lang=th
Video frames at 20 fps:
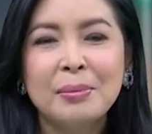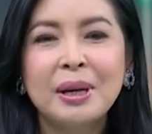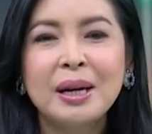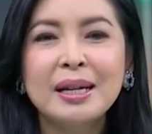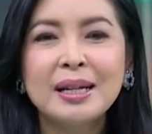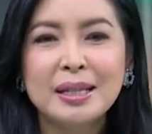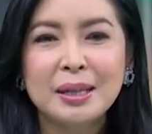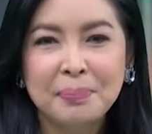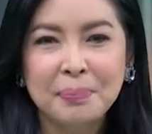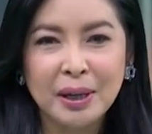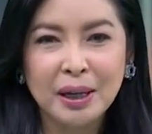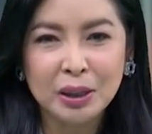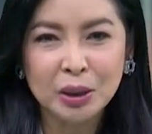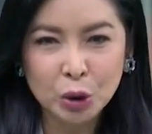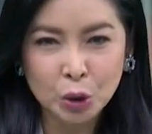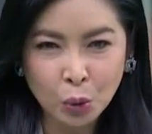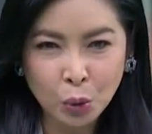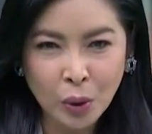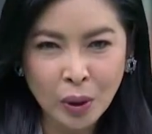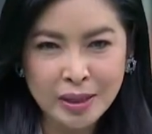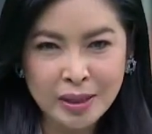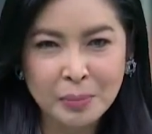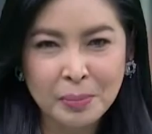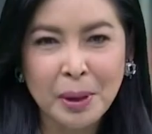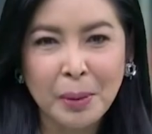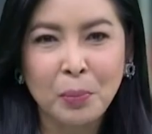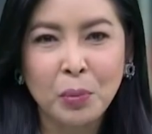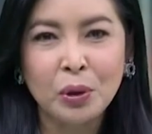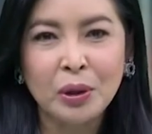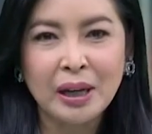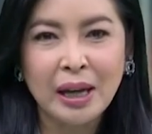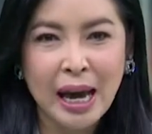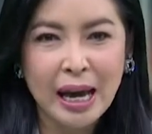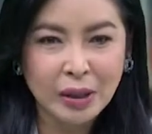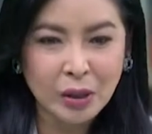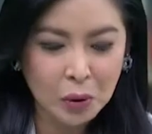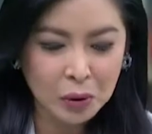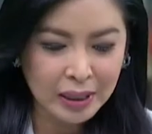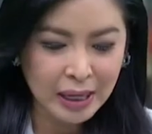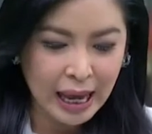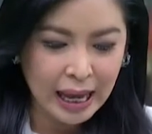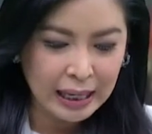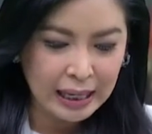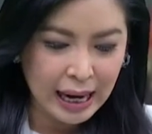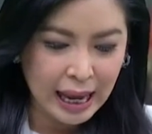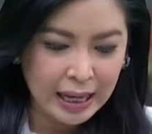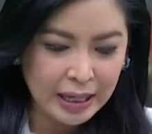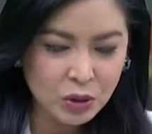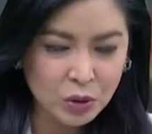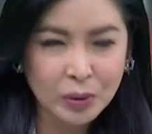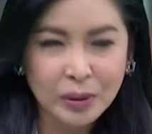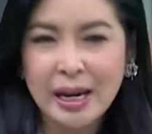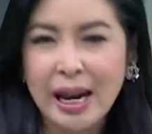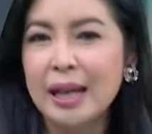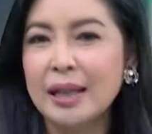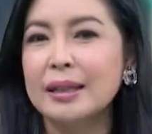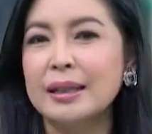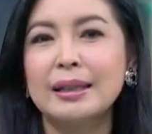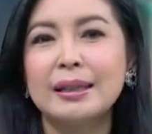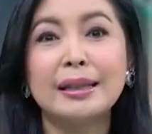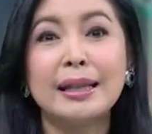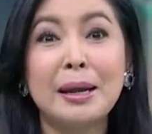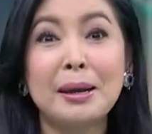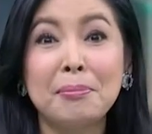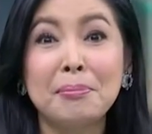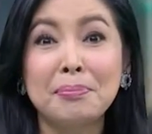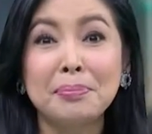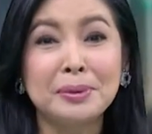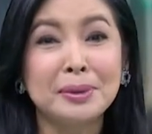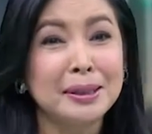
เพิ่งจะเปิดตัวสำหรับผลงานของท่านล่าสุดน่าตื่นเต้น